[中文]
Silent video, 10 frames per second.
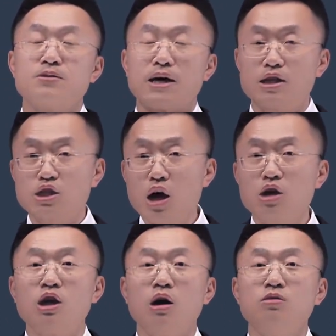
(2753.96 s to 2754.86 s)
在
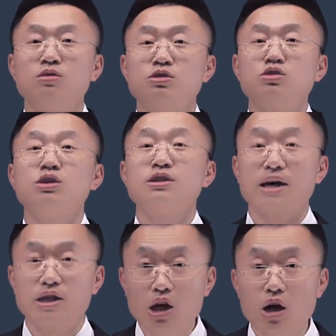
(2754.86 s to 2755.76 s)
账上注意
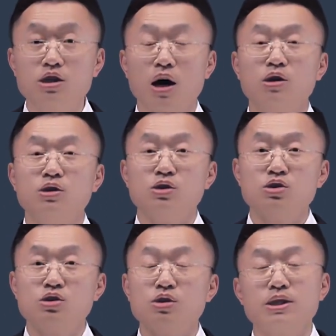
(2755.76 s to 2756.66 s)
在账上，
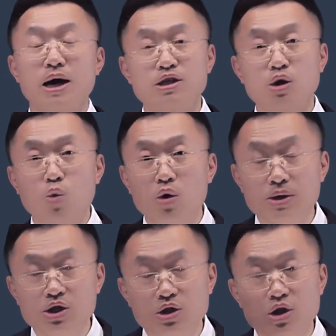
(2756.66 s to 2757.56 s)
因为它是货
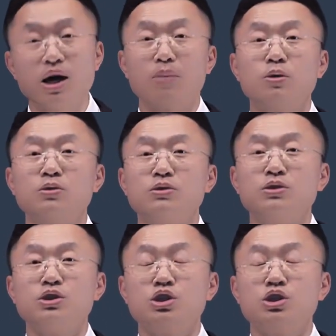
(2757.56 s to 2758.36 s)
币性的项目。